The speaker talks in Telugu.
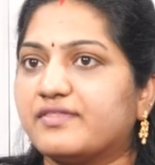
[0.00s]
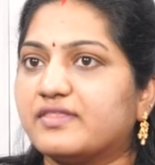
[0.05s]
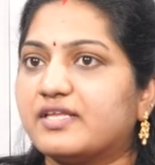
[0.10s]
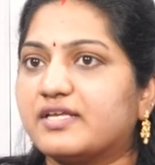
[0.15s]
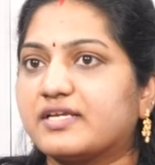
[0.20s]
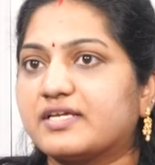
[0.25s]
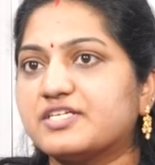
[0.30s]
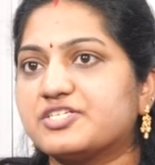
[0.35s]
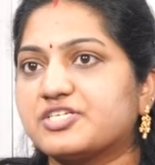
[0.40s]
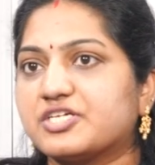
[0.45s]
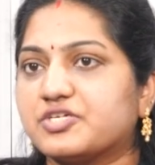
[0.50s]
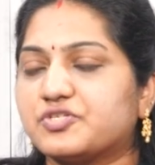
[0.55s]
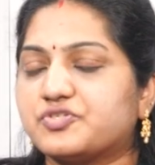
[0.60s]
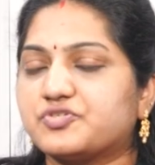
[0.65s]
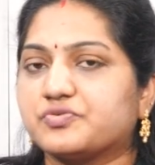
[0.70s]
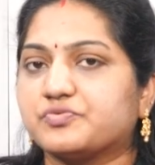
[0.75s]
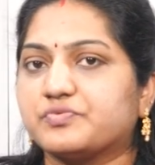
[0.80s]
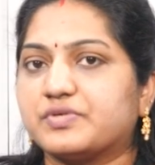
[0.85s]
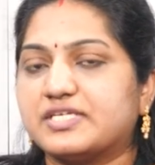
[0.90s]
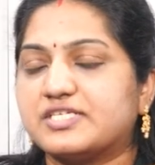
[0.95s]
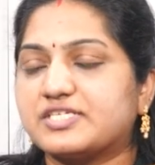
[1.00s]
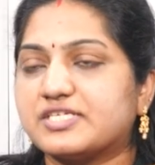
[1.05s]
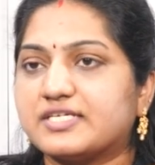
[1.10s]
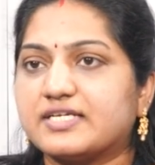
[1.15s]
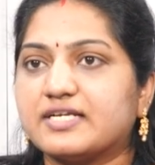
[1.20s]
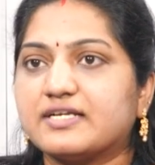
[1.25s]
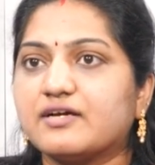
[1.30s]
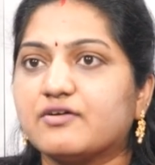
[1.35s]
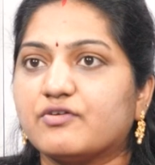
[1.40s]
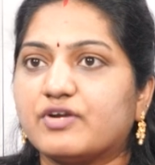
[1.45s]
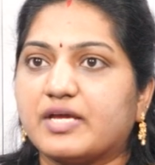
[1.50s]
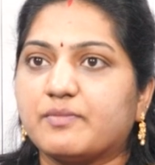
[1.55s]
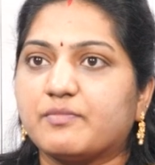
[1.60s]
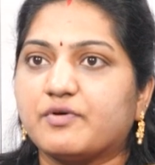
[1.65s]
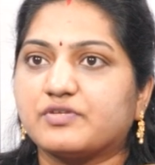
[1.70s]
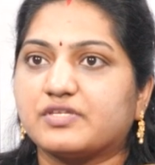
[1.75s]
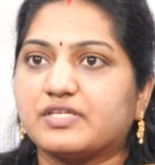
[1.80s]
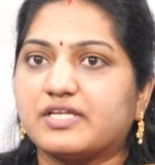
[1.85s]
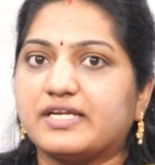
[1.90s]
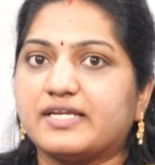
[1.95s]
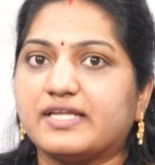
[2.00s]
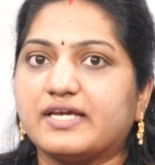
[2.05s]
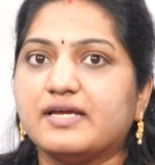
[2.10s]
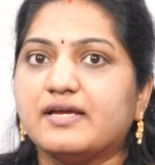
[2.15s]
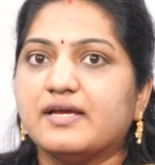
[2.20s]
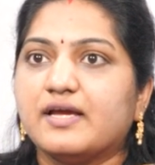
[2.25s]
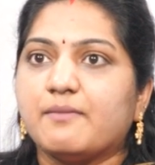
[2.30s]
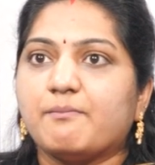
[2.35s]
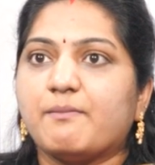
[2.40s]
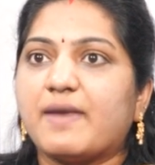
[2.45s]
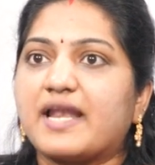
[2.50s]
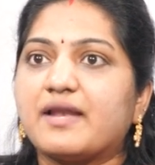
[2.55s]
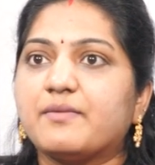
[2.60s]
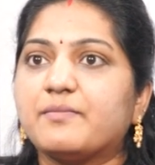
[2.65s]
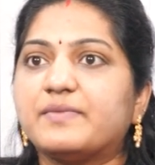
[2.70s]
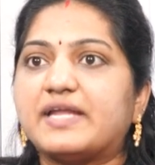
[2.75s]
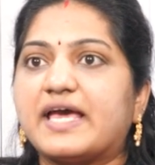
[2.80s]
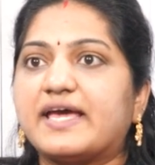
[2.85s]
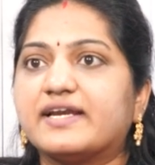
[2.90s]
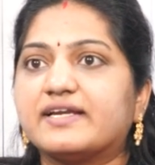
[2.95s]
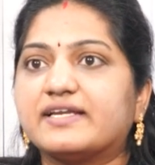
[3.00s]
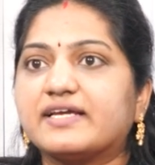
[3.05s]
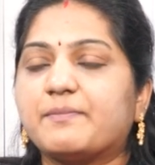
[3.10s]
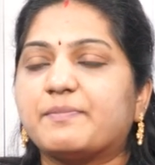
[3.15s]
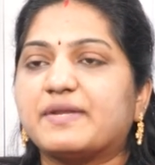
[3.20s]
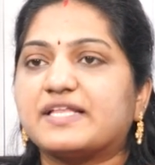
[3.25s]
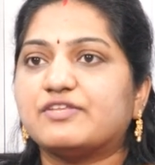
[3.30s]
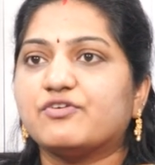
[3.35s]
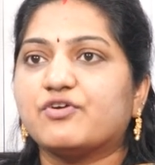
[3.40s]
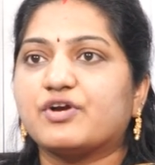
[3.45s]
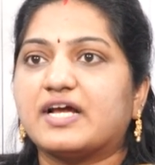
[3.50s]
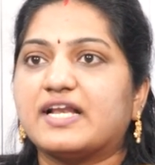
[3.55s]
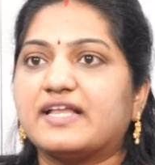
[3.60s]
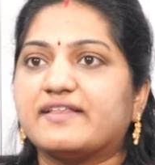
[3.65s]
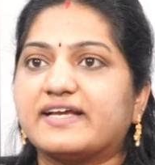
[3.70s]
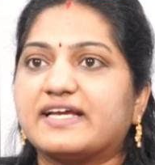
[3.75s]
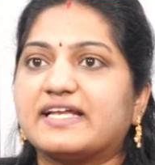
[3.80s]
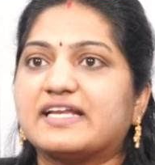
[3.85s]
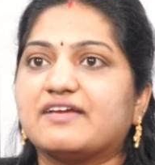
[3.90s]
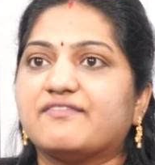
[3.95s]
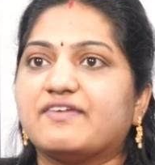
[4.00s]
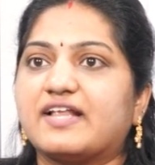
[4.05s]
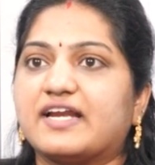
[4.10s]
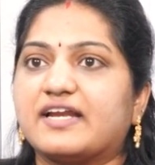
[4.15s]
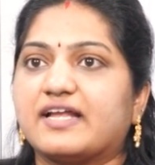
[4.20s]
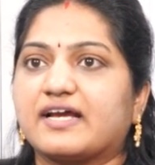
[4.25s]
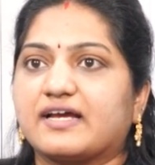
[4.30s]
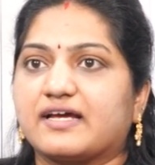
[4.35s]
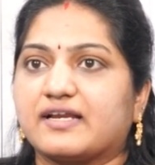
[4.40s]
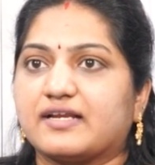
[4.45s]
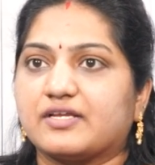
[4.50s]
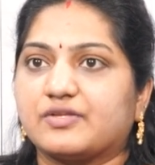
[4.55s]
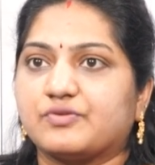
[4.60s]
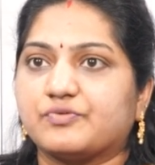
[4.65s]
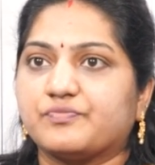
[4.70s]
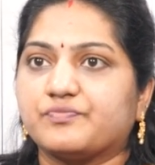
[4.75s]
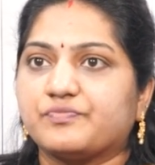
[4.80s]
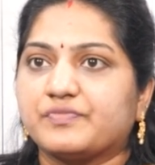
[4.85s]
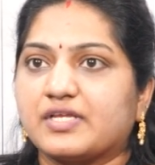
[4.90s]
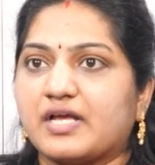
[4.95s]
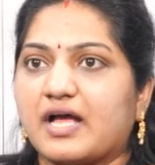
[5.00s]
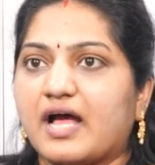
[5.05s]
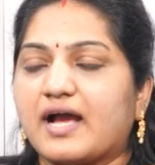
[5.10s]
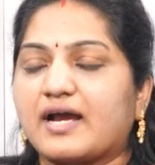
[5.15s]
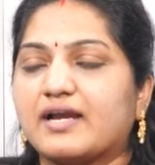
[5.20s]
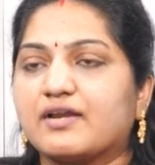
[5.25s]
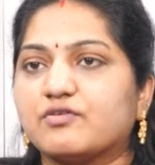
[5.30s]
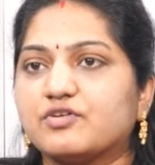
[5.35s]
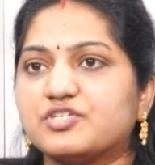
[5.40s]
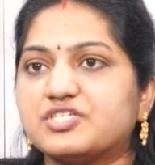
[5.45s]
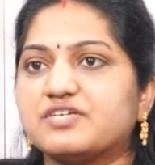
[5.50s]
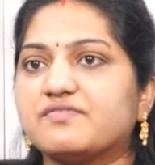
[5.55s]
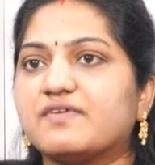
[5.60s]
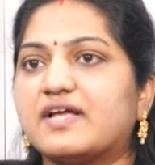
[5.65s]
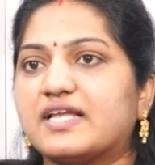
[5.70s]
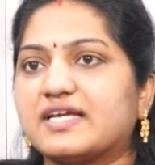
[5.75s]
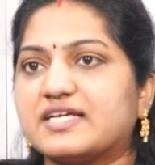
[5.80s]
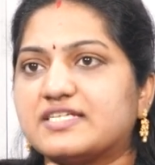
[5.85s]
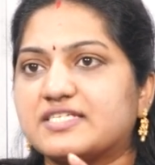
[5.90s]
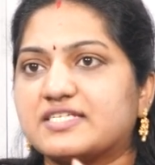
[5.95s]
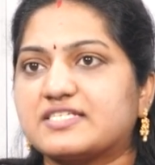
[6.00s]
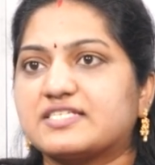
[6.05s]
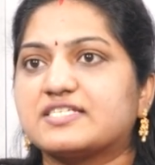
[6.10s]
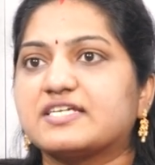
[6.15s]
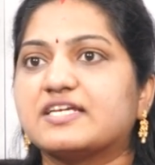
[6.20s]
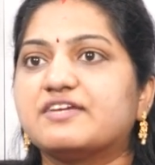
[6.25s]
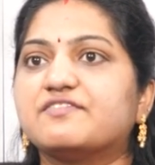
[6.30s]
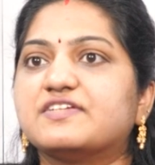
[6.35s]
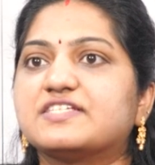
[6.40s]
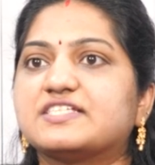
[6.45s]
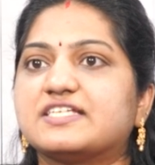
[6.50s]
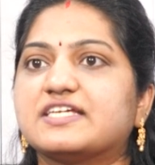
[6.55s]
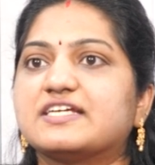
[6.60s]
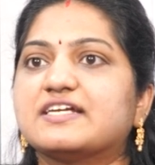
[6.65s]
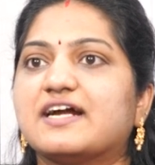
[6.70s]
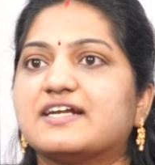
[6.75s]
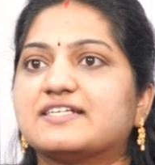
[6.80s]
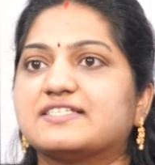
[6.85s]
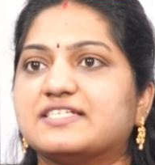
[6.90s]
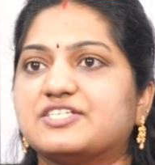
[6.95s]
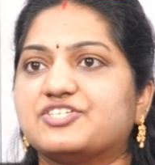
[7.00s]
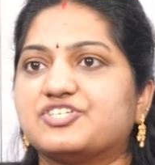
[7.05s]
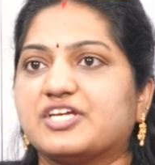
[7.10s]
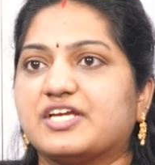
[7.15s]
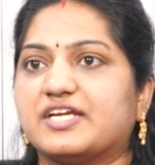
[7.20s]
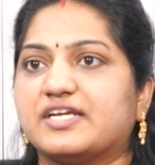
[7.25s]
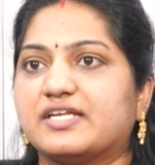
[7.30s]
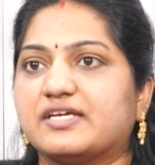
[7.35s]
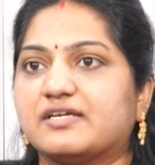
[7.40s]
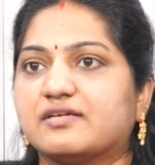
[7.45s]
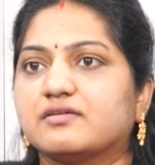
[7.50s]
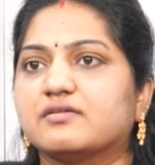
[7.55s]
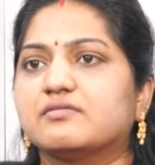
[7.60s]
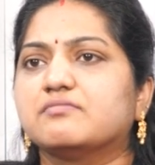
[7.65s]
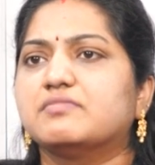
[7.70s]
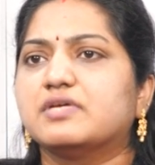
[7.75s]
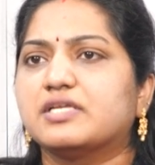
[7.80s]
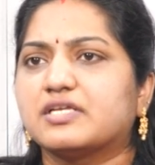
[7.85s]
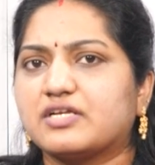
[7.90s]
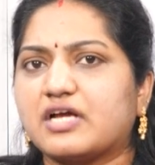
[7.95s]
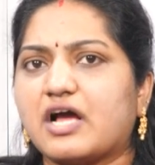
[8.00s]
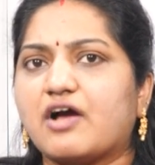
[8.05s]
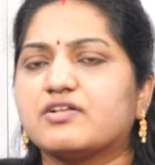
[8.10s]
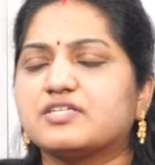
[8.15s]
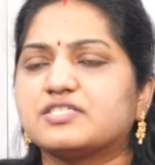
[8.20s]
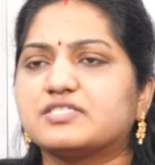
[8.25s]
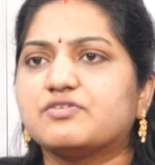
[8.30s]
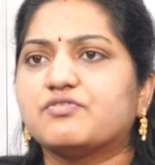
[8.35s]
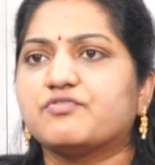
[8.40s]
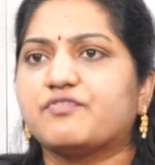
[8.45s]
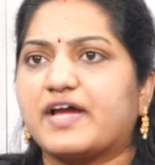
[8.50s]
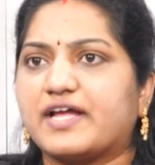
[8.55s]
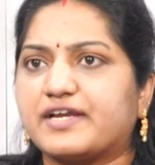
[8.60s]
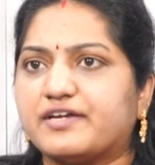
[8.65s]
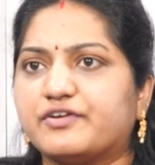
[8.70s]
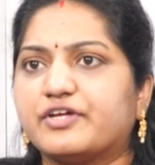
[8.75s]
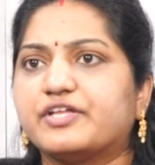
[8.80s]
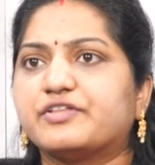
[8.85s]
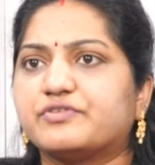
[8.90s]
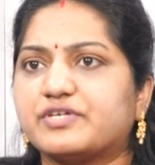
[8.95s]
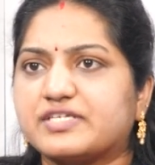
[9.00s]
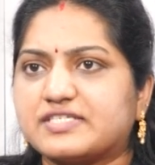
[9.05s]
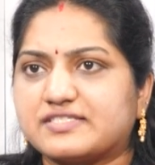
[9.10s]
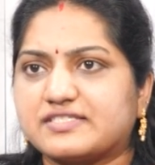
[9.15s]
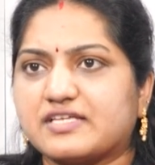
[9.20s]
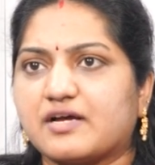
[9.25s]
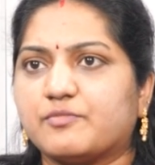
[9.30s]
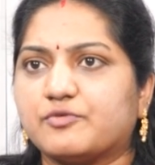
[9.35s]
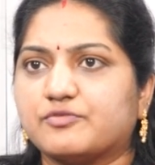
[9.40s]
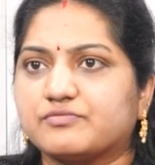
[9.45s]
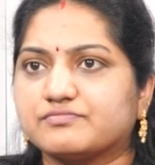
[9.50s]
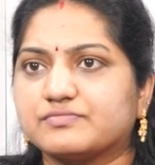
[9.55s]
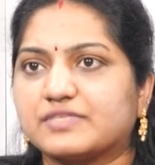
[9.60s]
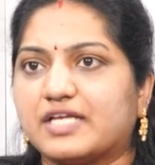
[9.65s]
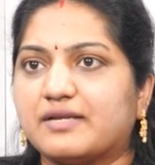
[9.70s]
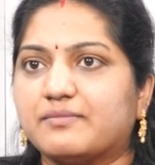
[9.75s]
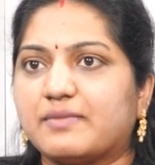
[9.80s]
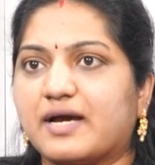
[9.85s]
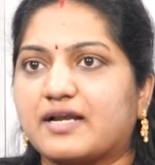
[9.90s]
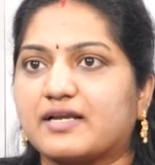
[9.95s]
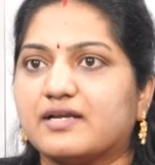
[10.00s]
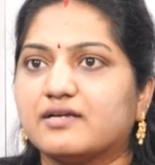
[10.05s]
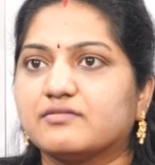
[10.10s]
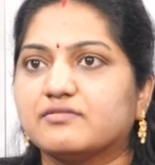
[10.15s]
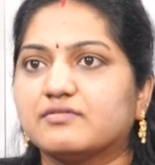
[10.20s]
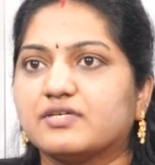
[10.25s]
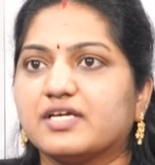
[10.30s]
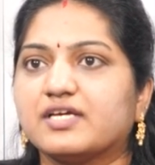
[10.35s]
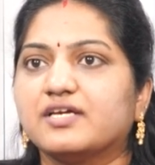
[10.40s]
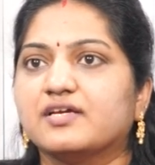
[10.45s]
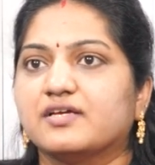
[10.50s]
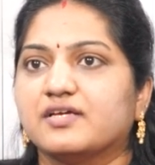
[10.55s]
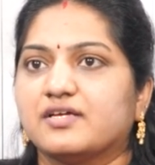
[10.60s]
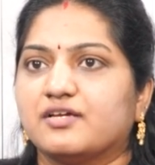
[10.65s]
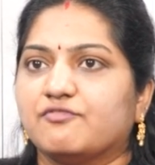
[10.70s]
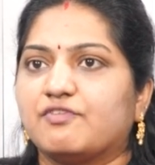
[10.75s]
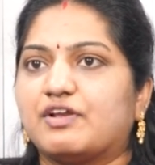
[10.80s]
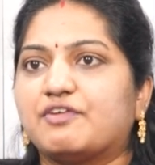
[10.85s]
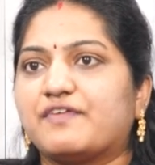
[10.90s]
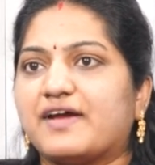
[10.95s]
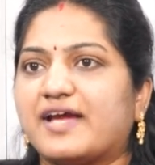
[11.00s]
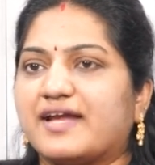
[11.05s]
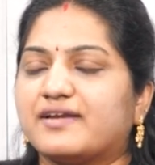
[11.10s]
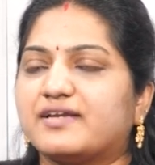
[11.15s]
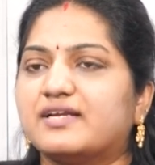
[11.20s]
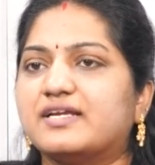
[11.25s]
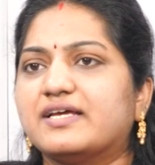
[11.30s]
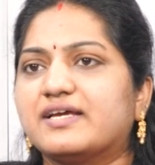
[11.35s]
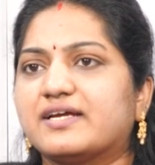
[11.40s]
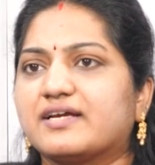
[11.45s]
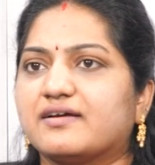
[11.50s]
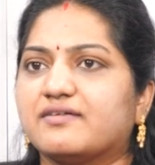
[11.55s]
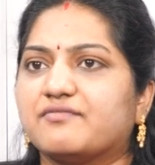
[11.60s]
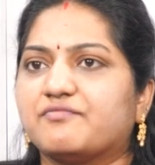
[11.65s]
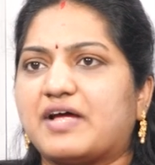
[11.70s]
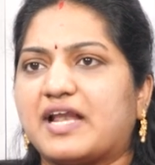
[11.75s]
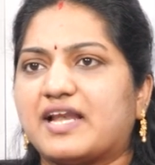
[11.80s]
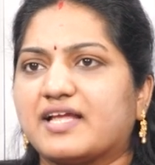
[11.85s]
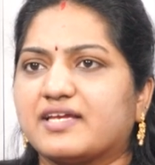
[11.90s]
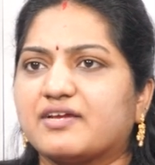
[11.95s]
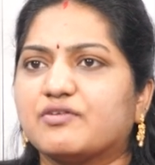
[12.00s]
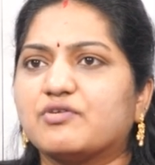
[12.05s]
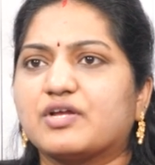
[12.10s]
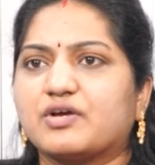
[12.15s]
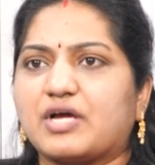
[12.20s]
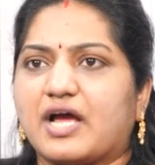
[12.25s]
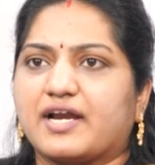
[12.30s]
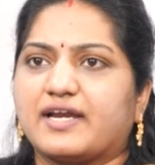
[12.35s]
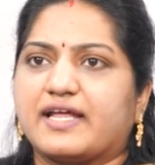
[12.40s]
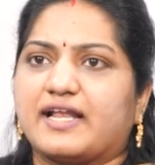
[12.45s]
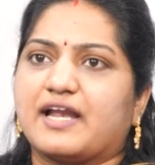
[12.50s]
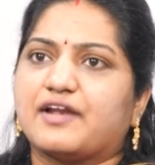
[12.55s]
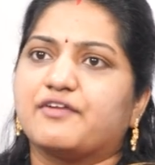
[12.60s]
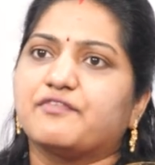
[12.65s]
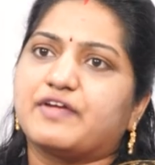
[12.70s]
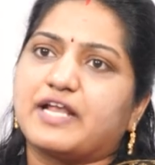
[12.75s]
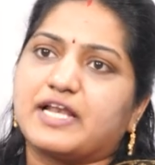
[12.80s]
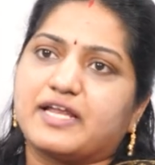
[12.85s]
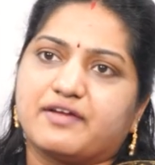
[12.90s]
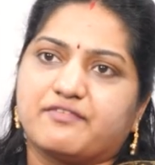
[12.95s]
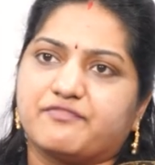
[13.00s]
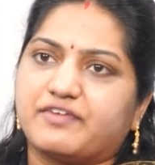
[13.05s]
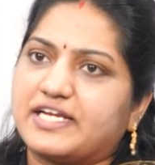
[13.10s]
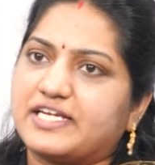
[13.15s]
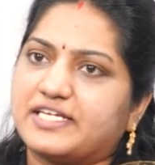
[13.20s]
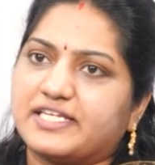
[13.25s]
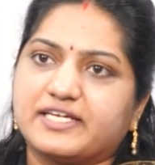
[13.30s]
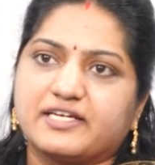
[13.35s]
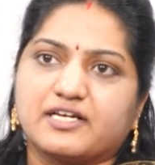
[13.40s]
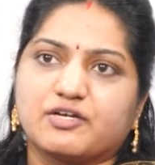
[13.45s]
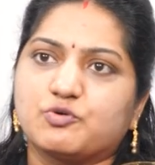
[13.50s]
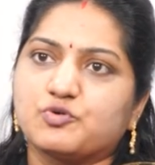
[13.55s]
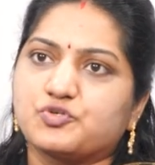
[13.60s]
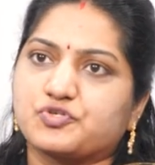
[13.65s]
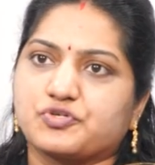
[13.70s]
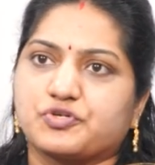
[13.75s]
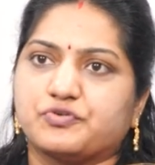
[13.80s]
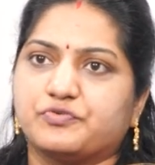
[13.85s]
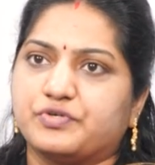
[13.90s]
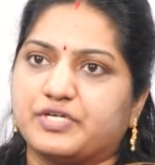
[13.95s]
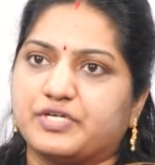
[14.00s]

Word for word: అందరికి చేయొచ్చు ఈ జనరల్గా కూడా ఏమవుతుందంటే మనం డైరెక్ట్గా ప్రతి ఒక్కరి దగ్గరికి వెళ్ళనక్కర్లేదు hmm. అక్కడికి వచ్చే వాళ్ళకి జస్ట్ ఈ విజిటింగ్ కార్డ్స్ ఇచ్చేయండి మీరు కావస్తే ఒక ఫైవ్ హండ్రెడ్ ఎంతో ఇస్తాము అని మాట్లాడుకుంటే వాళ్ళు ఫైవ్ హండ్రెడ్ వాళ్ళకి కూడా అక్కడ ఎలానో వెయిటింగ్ కూర్చొని